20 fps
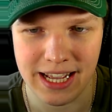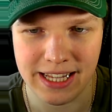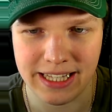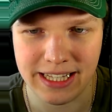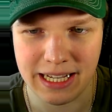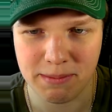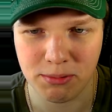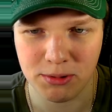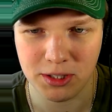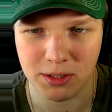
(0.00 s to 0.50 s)

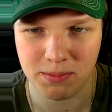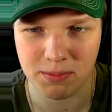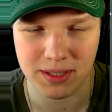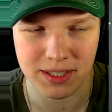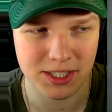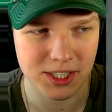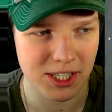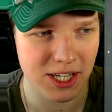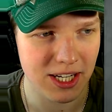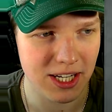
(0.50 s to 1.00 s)
Это как будто
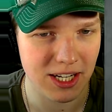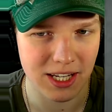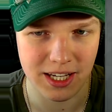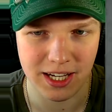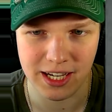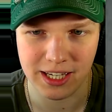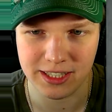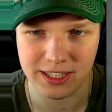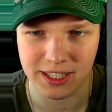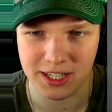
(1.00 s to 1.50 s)
бы Чарли,
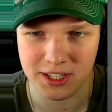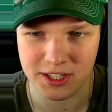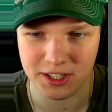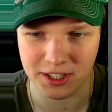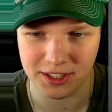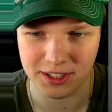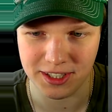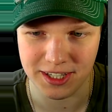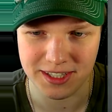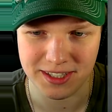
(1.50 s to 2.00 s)
а это
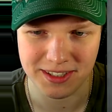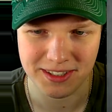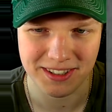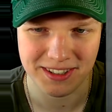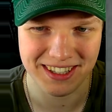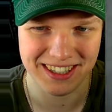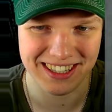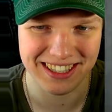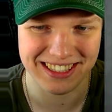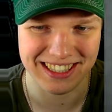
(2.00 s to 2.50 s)
Энджел Даст.
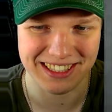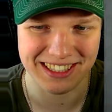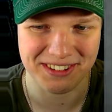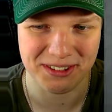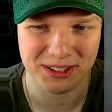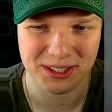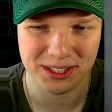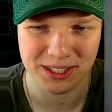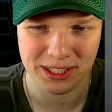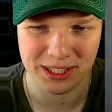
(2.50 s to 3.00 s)

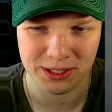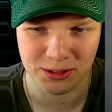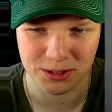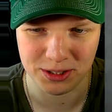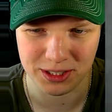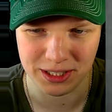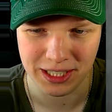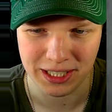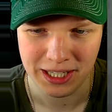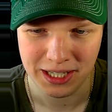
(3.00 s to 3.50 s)
Такое ощущение
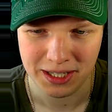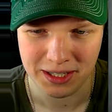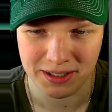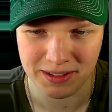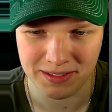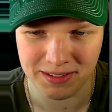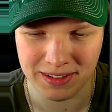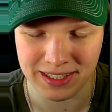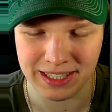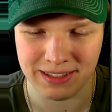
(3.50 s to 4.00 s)
тоже
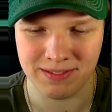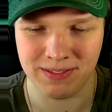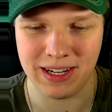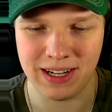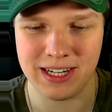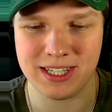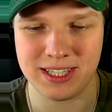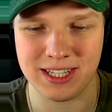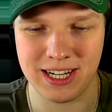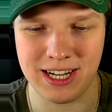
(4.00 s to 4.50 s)

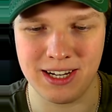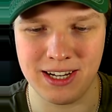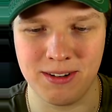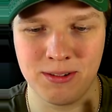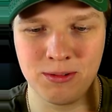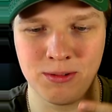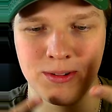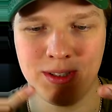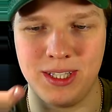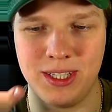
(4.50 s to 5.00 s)
большая,
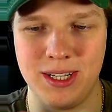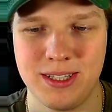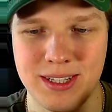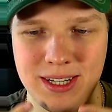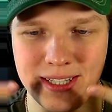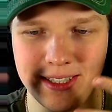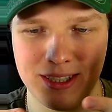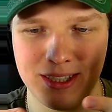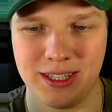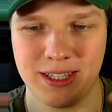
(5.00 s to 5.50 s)

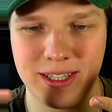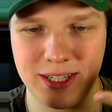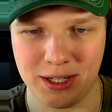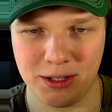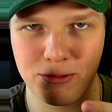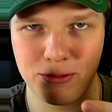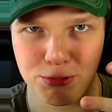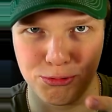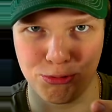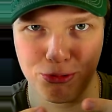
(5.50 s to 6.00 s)
волосатая
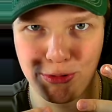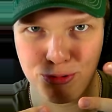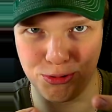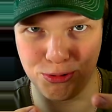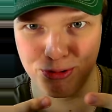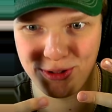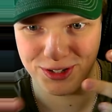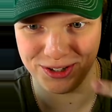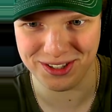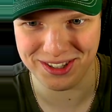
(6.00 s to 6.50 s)
такая вот
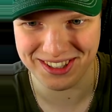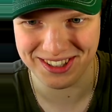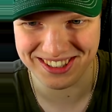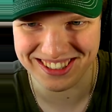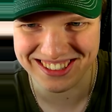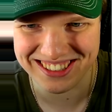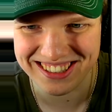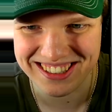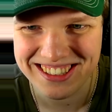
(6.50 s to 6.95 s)
грудина.